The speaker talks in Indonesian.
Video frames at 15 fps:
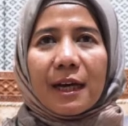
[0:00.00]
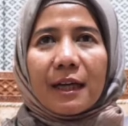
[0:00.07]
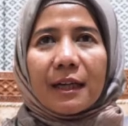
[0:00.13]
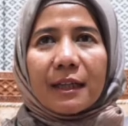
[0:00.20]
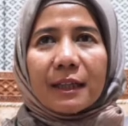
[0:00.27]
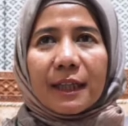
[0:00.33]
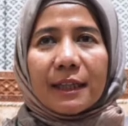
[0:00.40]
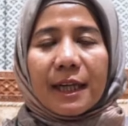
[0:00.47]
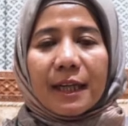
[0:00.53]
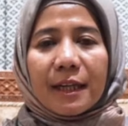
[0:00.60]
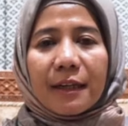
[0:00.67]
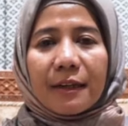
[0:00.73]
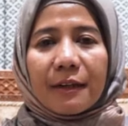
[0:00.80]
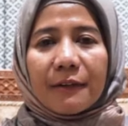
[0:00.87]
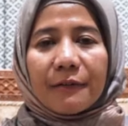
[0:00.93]
Uh, tadi
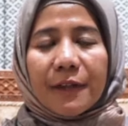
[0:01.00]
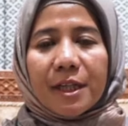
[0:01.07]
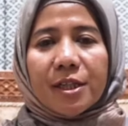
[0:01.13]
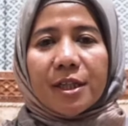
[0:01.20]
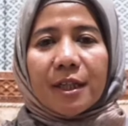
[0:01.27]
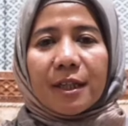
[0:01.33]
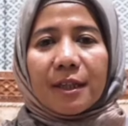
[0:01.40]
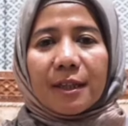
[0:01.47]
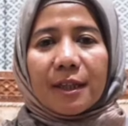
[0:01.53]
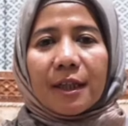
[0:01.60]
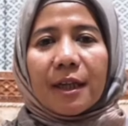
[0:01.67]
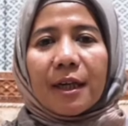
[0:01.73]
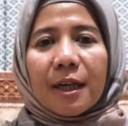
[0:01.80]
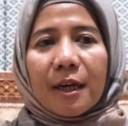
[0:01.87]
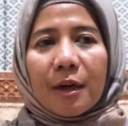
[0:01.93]
ada facial
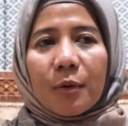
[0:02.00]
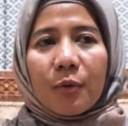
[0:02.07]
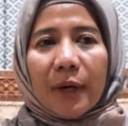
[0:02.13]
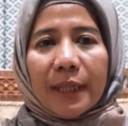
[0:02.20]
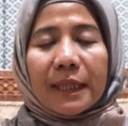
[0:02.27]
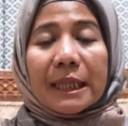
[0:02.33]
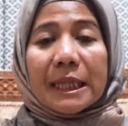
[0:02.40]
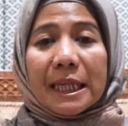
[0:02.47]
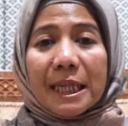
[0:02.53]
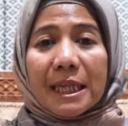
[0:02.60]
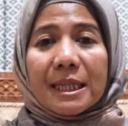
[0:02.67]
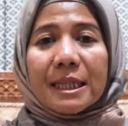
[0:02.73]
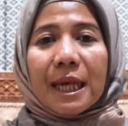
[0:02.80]
whitening